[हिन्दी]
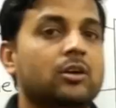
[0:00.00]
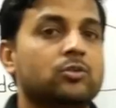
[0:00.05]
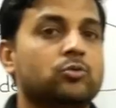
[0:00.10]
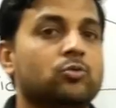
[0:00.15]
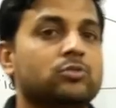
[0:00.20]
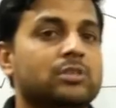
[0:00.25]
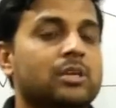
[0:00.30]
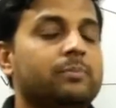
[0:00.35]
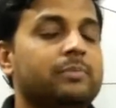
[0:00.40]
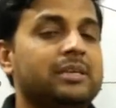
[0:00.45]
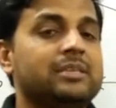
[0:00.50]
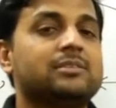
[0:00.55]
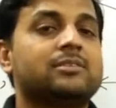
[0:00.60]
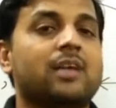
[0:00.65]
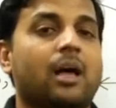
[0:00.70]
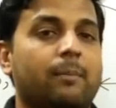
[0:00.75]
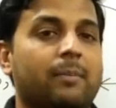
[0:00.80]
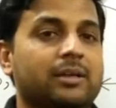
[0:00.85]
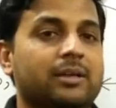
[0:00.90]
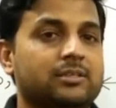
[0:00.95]
सोशल मीन्स
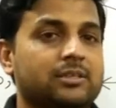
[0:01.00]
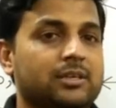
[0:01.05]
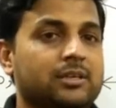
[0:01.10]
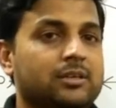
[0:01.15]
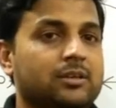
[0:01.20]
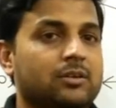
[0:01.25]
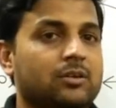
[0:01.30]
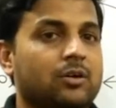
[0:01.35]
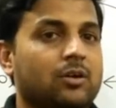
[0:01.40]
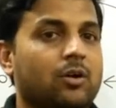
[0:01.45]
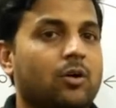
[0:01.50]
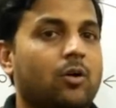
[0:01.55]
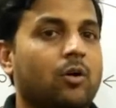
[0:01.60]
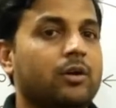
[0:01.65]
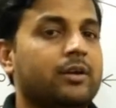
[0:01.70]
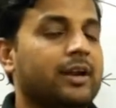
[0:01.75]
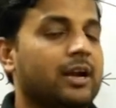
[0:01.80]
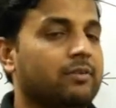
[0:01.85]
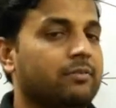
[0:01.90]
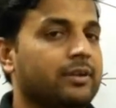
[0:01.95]
सामाजिक और
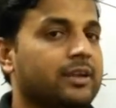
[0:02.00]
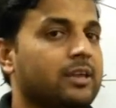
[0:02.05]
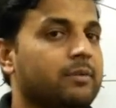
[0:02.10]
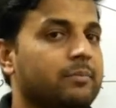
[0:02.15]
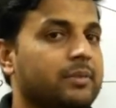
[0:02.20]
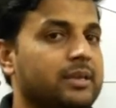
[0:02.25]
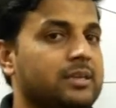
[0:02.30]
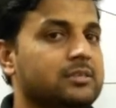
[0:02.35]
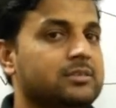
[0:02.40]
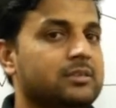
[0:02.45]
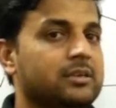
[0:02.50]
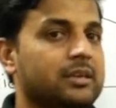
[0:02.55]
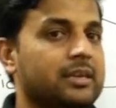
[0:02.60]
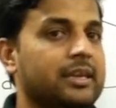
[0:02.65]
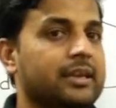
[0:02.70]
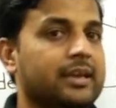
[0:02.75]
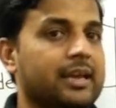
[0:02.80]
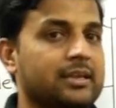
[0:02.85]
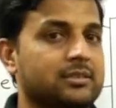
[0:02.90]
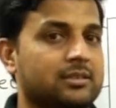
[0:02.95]
नेटवर्किंग मीन्स
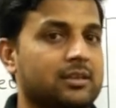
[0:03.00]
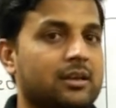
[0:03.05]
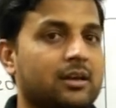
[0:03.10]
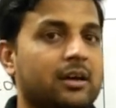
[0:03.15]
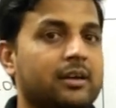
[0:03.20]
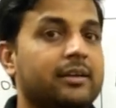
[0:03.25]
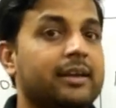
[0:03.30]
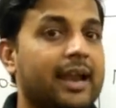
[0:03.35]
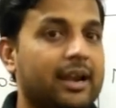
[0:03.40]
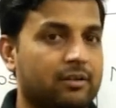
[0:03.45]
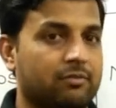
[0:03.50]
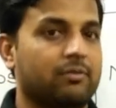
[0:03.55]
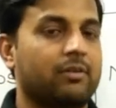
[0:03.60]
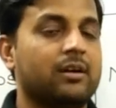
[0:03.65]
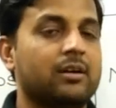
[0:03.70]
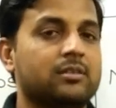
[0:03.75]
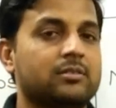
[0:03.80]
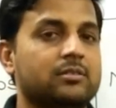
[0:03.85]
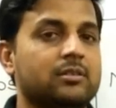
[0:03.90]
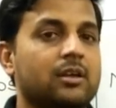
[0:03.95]
एक ऐसा
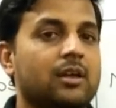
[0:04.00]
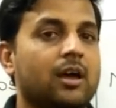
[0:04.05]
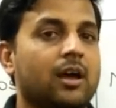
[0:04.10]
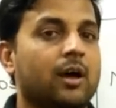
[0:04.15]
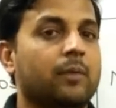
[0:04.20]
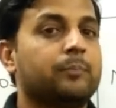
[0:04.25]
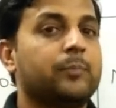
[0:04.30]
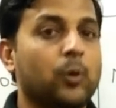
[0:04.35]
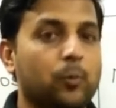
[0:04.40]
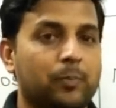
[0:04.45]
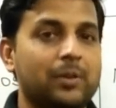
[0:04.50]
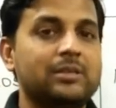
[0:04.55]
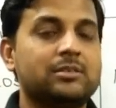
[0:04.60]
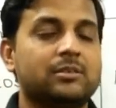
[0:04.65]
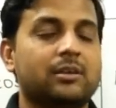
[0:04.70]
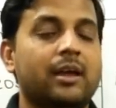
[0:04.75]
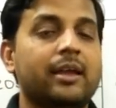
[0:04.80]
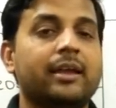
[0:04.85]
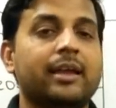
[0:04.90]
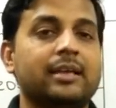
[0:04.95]
नेटवर्क पीपल्स
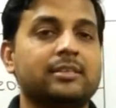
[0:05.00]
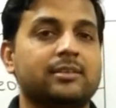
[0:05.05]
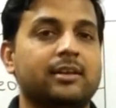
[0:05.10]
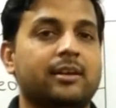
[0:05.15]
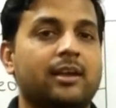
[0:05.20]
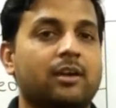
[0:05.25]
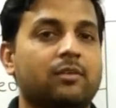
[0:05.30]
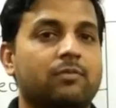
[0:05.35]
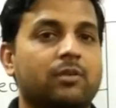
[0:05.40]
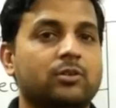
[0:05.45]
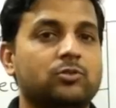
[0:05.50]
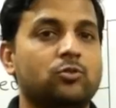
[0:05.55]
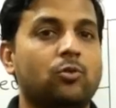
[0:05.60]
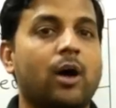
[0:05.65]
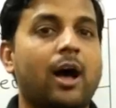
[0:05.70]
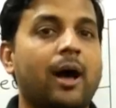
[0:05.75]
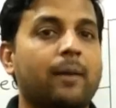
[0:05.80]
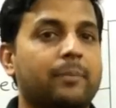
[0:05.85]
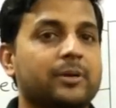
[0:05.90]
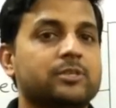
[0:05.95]
का एक ऐसा नेटवर्क जो
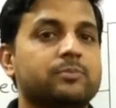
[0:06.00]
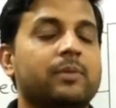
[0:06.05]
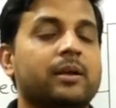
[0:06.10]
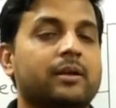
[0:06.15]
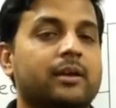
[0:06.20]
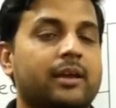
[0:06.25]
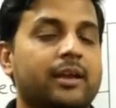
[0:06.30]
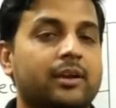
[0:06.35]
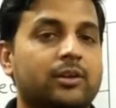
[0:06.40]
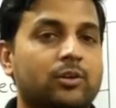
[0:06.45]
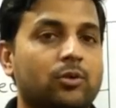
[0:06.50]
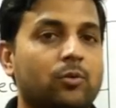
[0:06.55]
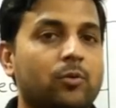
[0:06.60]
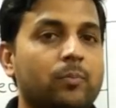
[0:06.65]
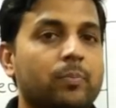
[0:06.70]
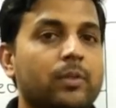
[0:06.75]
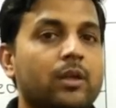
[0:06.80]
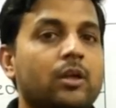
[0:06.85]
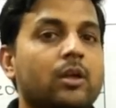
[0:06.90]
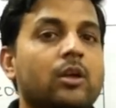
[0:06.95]
आपस में कनेक्ट हो
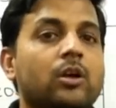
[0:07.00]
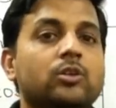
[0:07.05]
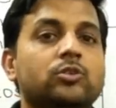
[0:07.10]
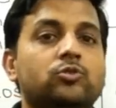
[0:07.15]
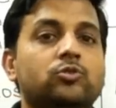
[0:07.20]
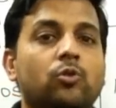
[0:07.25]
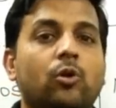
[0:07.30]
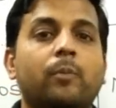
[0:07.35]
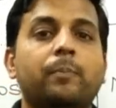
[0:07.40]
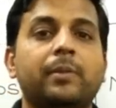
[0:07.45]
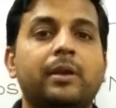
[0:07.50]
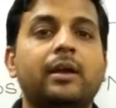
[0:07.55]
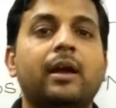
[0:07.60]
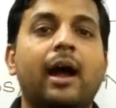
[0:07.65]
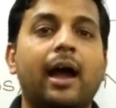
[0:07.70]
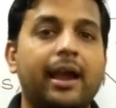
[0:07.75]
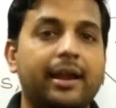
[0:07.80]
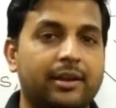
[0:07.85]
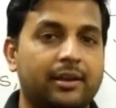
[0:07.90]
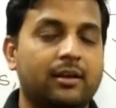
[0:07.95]
जो अपने
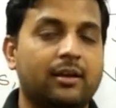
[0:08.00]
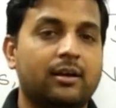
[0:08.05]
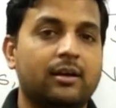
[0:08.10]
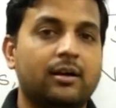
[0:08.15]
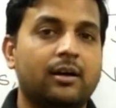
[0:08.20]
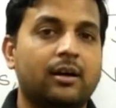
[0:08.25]
आइडिया